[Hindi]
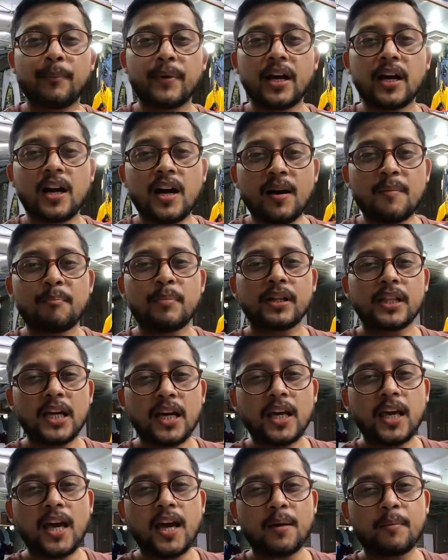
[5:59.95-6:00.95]
अपना काम
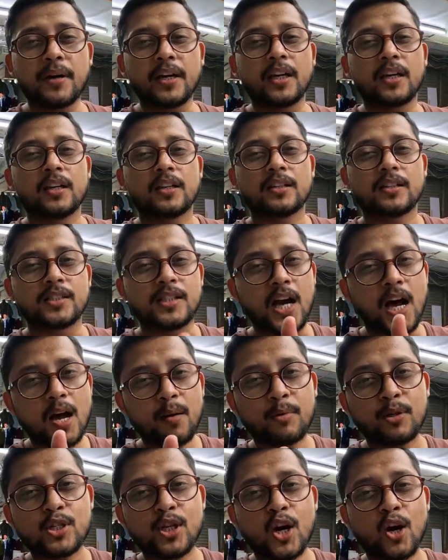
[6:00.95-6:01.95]
पता है क्या है भाई
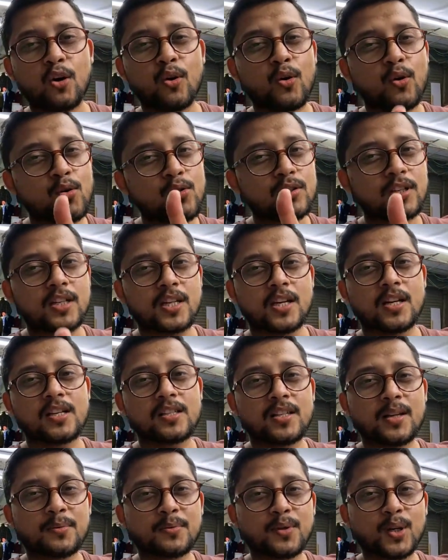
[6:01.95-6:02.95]
जहाँ भी जाओ लोगों से
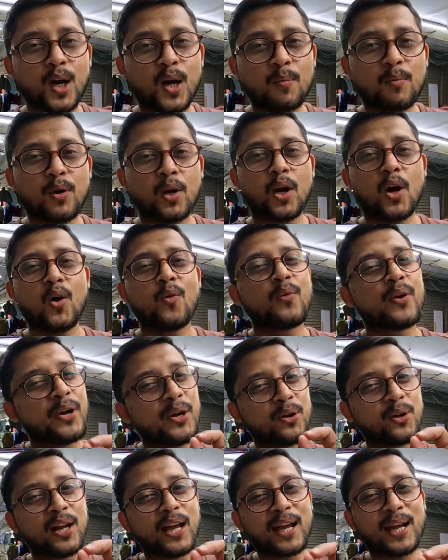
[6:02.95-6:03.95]
चैनल सब्सक्राइब कराओ
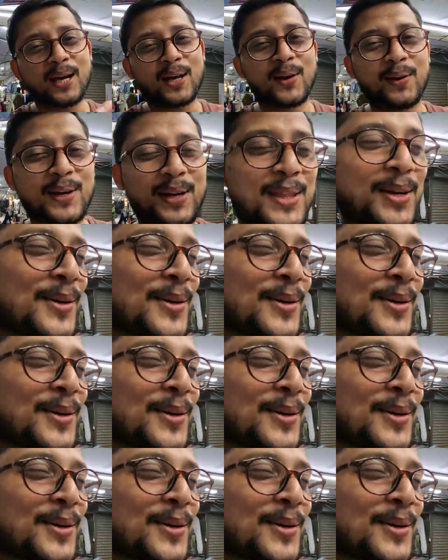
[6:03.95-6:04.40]
वीडियो लाइक कराओ